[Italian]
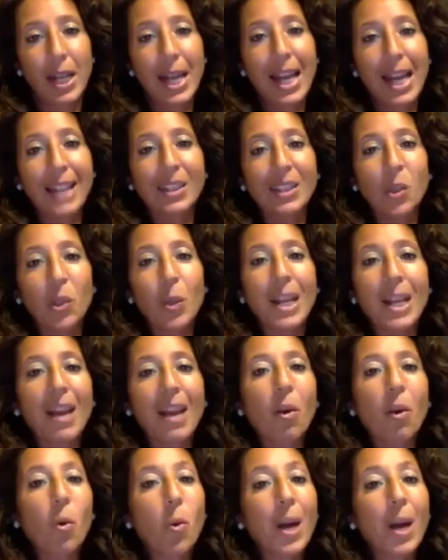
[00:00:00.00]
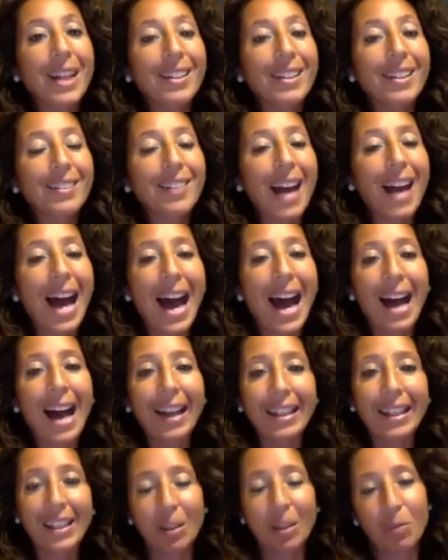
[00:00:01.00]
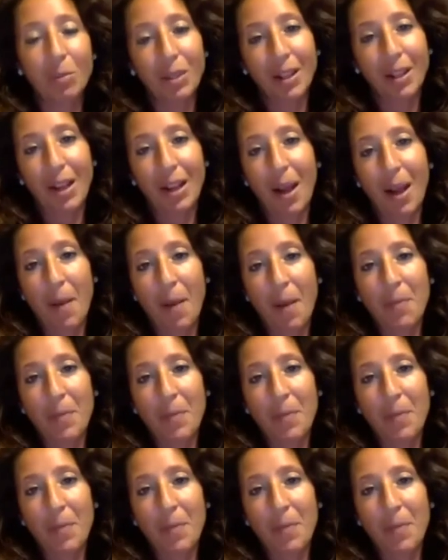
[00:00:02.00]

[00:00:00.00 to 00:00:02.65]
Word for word: di quella qualità animica